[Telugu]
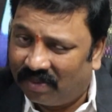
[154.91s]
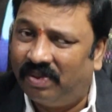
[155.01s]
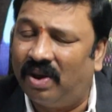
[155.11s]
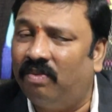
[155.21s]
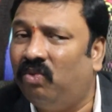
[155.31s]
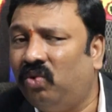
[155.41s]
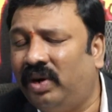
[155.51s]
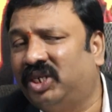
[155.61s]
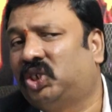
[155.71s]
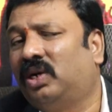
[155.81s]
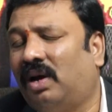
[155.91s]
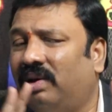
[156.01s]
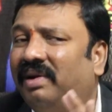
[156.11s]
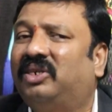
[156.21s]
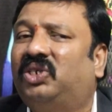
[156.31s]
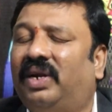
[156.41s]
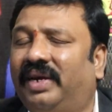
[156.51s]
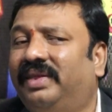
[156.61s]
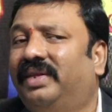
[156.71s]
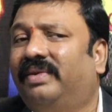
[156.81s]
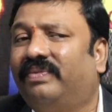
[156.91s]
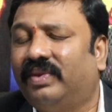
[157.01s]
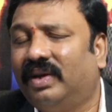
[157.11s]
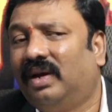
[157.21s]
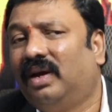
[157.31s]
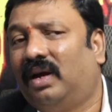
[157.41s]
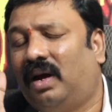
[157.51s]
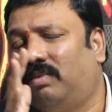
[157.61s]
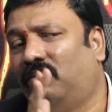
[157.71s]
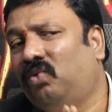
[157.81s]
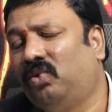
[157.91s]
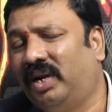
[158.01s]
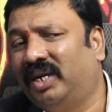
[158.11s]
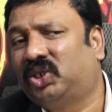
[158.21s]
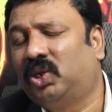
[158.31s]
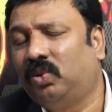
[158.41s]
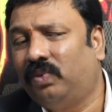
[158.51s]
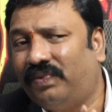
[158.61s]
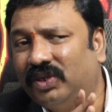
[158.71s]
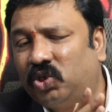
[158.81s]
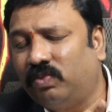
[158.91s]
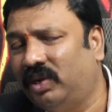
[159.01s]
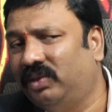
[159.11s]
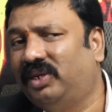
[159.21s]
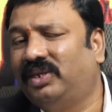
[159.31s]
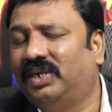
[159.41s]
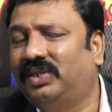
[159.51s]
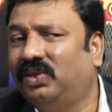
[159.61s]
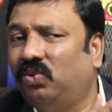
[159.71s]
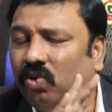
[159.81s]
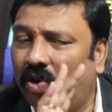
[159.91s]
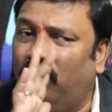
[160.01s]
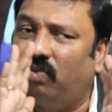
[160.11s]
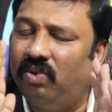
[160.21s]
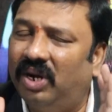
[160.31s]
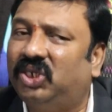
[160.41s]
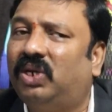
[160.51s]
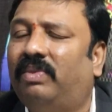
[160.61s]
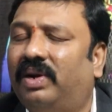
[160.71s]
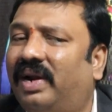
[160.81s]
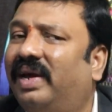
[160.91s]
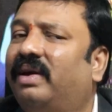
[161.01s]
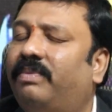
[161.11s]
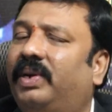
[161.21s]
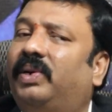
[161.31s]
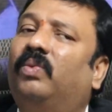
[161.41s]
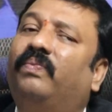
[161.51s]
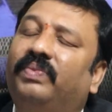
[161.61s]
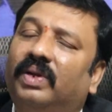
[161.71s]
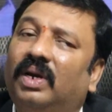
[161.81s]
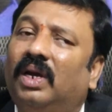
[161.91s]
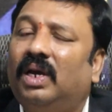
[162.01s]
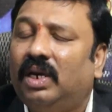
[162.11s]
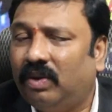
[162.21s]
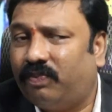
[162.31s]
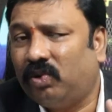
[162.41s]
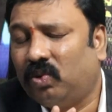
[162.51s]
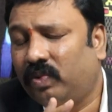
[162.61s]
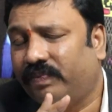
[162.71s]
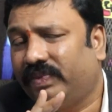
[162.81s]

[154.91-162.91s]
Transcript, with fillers: ఇప్పుడు ఆ మూడు లక్షలు ఆరు లక్షలు అయింది ఆ మూడు లక్షలు ఫస్ట్ మనం తీసేసి ఇంకొక మూడు లక్షలు మనం అలాగే పెట్టాం ఇప్పుడు